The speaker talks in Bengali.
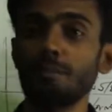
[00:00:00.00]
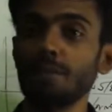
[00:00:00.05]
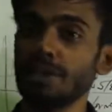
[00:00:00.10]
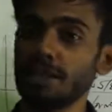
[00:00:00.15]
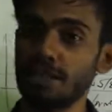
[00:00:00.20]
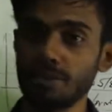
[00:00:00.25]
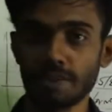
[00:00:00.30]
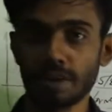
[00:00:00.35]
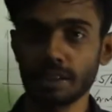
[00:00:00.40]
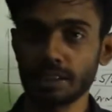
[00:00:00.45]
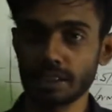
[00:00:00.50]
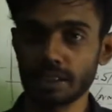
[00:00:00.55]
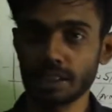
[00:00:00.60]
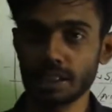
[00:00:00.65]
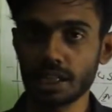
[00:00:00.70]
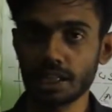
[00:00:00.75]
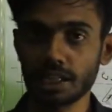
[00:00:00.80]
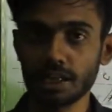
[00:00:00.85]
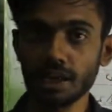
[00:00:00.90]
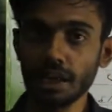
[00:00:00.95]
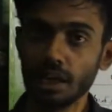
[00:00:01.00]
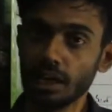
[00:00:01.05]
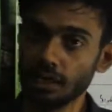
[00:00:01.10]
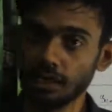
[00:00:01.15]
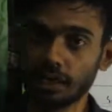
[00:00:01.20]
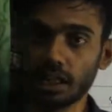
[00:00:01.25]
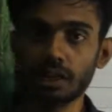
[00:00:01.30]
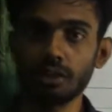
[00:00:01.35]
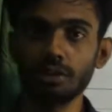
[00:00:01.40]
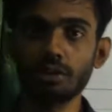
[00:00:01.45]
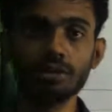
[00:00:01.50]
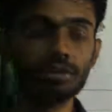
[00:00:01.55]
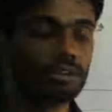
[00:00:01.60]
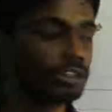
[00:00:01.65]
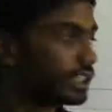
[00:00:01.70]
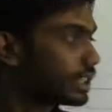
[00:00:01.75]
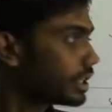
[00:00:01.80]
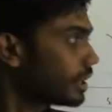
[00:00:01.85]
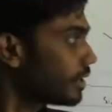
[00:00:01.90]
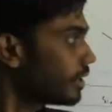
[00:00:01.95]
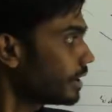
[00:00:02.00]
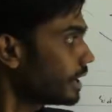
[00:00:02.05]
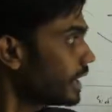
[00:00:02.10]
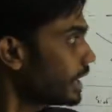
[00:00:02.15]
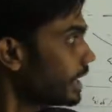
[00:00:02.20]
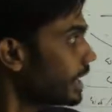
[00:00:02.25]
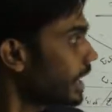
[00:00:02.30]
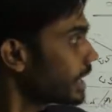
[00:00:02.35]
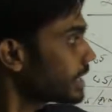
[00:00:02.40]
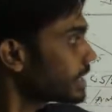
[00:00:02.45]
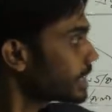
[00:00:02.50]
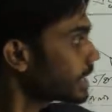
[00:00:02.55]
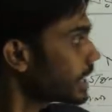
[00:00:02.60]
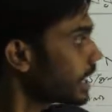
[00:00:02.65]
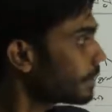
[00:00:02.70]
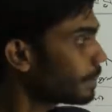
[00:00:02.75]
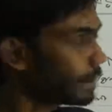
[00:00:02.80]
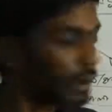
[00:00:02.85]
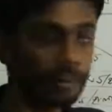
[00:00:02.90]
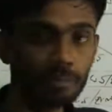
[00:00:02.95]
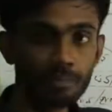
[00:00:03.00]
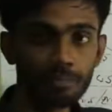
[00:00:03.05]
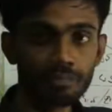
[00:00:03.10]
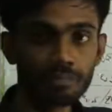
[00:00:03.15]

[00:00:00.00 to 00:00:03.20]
বেশ বাতাস থাকে তার দরুন যেটা হয় এই গাছটা কাঁপে